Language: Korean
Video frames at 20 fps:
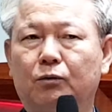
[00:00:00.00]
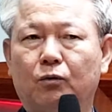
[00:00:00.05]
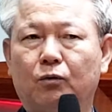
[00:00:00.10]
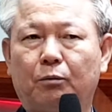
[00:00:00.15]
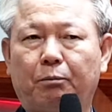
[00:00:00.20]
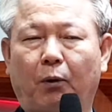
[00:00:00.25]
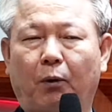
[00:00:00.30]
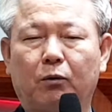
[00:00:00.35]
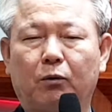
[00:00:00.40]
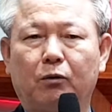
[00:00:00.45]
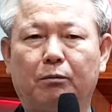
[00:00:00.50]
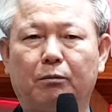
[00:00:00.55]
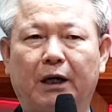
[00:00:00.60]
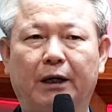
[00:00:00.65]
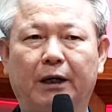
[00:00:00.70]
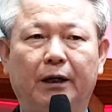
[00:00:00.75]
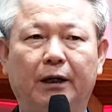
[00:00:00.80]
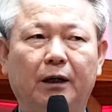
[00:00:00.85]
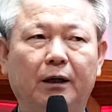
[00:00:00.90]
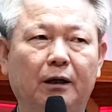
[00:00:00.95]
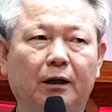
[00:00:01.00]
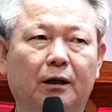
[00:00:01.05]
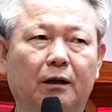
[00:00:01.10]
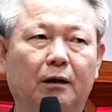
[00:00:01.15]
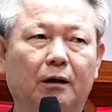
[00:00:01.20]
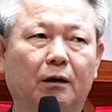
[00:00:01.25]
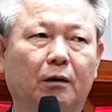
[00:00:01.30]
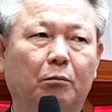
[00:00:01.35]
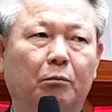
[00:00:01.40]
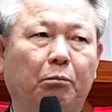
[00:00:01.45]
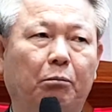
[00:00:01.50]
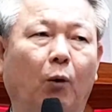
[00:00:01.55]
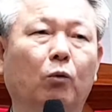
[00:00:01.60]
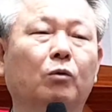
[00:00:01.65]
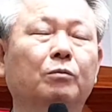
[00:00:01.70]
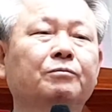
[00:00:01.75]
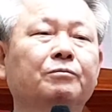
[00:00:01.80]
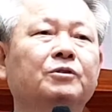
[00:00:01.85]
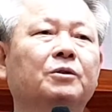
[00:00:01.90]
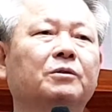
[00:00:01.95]
복음 안에
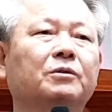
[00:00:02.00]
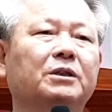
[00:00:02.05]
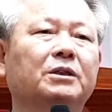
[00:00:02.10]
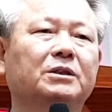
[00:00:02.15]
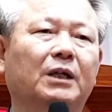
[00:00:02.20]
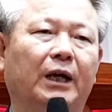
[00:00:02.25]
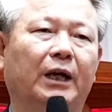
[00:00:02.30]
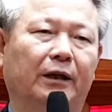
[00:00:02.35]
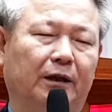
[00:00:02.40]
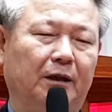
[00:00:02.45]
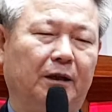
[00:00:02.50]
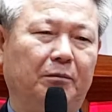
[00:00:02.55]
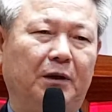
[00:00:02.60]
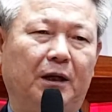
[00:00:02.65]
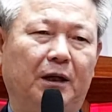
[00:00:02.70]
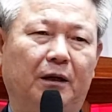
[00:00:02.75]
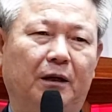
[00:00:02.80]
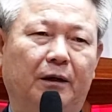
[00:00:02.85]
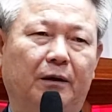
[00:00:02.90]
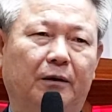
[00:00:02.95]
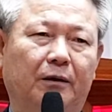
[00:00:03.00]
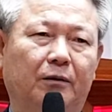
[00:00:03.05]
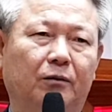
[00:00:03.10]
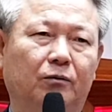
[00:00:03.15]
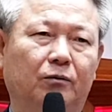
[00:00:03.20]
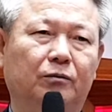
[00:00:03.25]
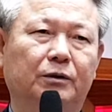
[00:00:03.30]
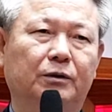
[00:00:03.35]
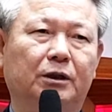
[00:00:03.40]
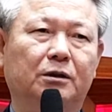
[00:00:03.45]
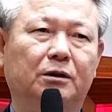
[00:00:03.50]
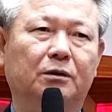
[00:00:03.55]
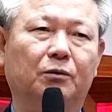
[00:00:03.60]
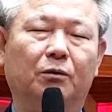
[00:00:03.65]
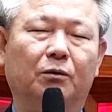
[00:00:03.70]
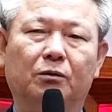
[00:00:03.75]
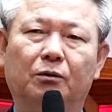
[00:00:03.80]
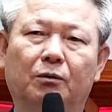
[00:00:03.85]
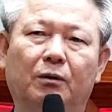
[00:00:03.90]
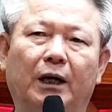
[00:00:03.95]
복음적이지 않은 게 많아요. 우리
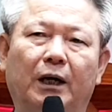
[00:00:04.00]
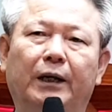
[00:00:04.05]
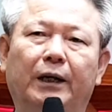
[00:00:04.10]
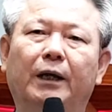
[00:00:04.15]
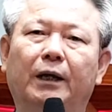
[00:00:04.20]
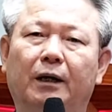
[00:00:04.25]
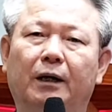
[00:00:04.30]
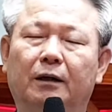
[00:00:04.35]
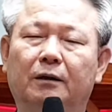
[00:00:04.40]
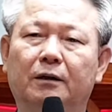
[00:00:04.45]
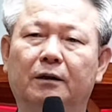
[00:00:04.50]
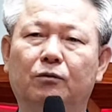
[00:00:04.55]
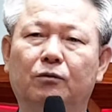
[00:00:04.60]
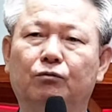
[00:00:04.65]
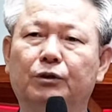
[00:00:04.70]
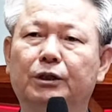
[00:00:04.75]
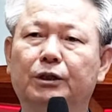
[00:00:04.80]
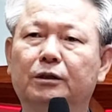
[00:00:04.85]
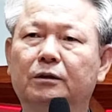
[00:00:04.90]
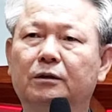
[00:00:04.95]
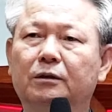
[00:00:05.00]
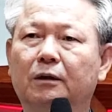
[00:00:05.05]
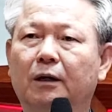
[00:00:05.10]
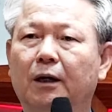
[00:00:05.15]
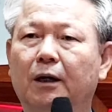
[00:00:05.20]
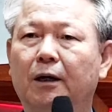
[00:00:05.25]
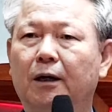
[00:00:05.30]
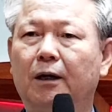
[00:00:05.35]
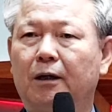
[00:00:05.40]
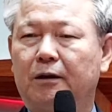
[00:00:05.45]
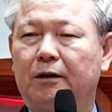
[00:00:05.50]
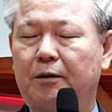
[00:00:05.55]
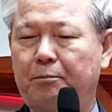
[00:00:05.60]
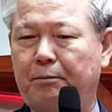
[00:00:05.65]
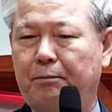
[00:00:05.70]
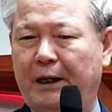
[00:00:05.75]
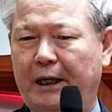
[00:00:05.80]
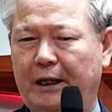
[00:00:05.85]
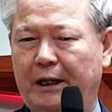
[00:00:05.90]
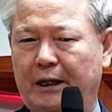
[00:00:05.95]
기독교 안에 그래도 우리는 이제
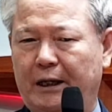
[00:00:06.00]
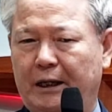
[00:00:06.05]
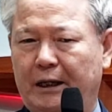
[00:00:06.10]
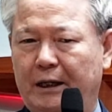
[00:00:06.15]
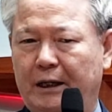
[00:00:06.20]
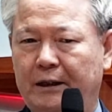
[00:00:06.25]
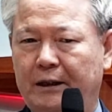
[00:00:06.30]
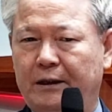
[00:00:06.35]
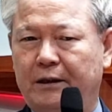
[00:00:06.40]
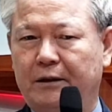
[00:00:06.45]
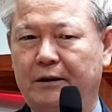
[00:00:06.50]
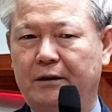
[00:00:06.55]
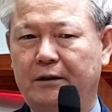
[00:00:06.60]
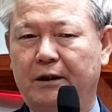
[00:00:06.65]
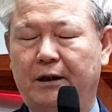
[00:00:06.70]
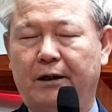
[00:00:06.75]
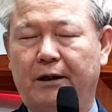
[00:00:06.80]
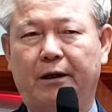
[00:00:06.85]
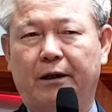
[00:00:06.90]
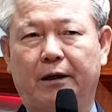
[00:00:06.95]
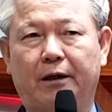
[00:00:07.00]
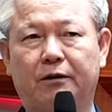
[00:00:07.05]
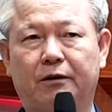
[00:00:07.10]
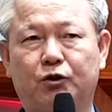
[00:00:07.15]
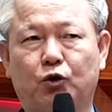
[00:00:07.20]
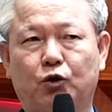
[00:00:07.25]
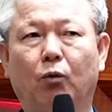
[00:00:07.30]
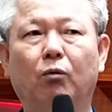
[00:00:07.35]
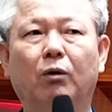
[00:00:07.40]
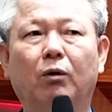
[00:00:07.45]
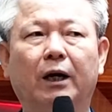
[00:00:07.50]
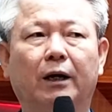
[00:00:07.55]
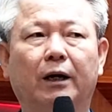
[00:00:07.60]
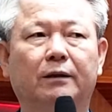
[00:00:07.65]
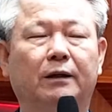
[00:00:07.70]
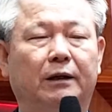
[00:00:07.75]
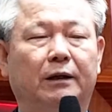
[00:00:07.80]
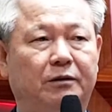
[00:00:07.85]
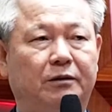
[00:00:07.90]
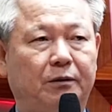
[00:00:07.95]
많이 이렇게 정화가
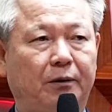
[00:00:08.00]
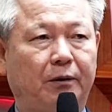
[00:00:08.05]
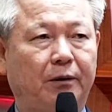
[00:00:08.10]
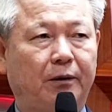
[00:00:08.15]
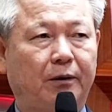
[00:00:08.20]
됐어요.